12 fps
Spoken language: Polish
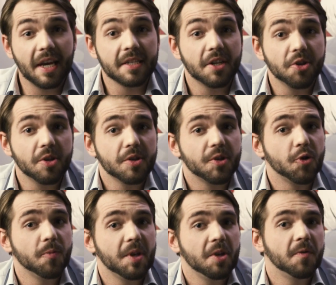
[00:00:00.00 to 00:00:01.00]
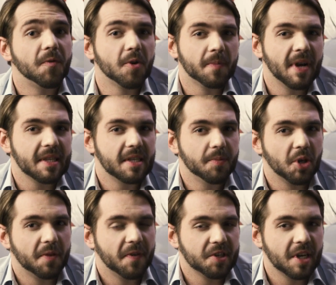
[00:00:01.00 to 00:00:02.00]
Gigantyczny strumień informacji
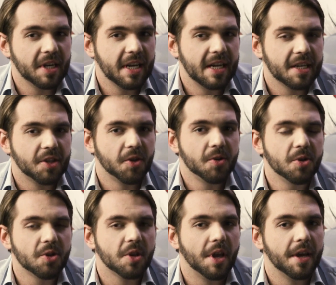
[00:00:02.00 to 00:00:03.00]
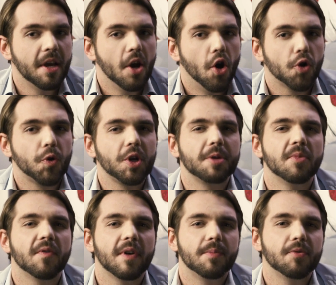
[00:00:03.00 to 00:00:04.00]
przetwarzanych elektronicznie, o których
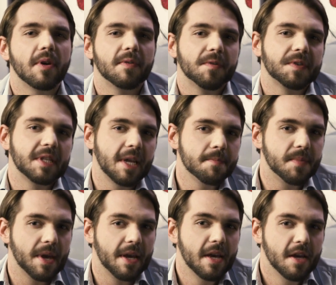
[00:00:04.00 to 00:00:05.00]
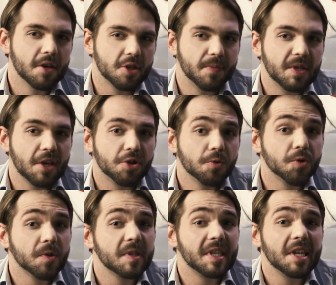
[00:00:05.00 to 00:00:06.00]
mowa była we wstępie, żeby nasze
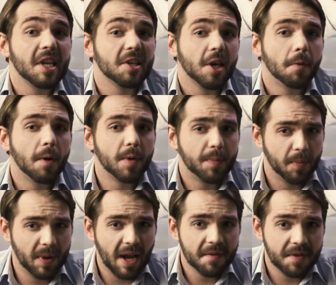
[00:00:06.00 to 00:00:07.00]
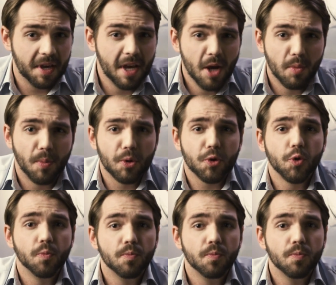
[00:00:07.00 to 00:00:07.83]
urządzenia działały poprawnie, po prostu